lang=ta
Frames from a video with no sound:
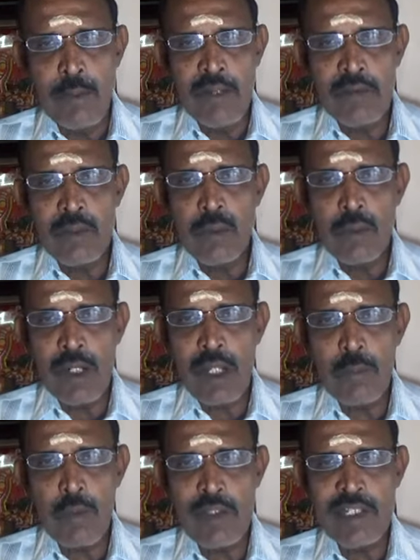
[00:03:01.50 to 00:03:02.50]
போய் வந்து
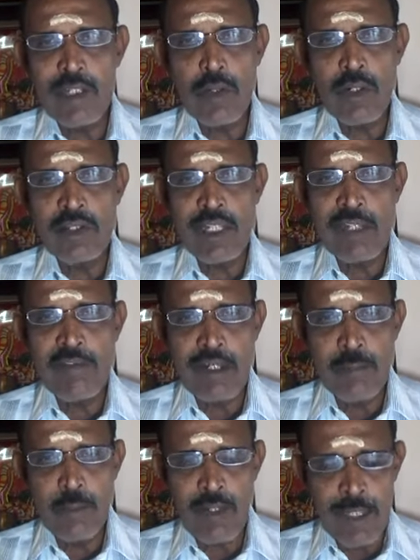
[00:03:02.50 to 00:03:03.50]
உங்களால் முடிஞ்ச ஏதோ ஒரு தீனி
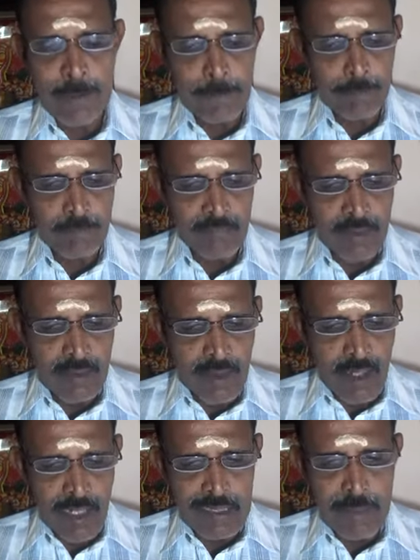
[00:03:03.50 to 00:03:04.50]
வாங்கி போடுங்க
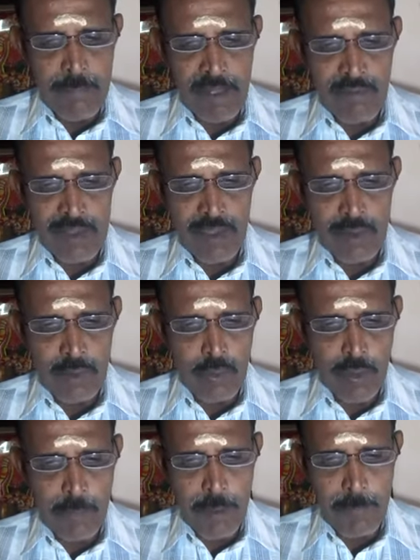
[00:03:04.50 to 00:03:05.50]
அதே மாதிரி வந்து
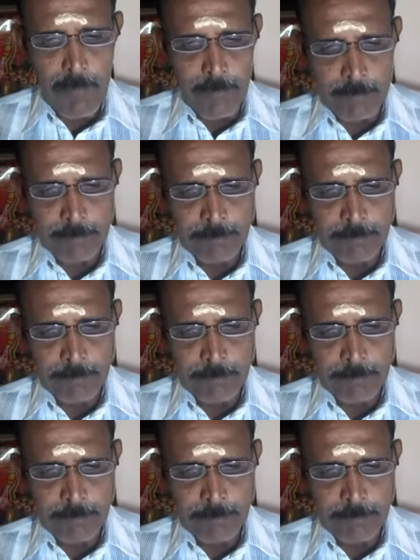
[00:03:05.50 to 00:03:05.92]
தூரப்பருப்பு